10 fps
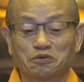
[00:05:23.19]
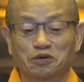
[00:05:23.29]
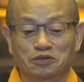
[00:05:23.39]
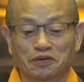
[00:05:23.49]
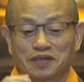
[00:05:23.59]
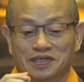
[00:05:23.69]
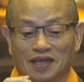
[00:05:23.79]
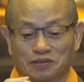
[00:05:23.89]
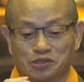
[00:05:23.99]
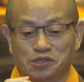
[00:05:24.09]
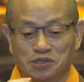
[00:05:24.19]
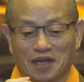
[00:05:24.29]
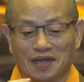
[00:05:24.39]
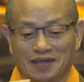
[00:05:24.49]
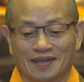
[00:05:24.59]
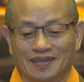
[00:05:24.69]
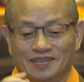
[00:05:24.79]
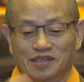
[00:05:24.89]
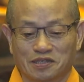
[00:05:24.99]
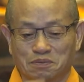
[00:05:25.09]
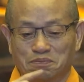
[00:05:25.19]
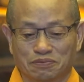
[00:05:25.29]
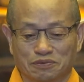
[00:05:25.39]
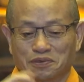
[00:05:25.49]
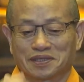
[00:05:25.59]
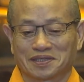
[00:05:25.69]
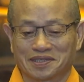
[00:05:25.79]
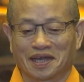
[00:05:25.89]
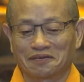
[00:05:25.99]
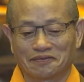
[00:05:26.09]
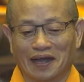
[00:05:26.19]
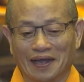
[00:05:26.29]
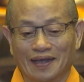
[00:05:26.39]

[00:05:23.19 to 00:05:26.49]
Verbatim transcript: 我都会想吃它，这是不对的想法。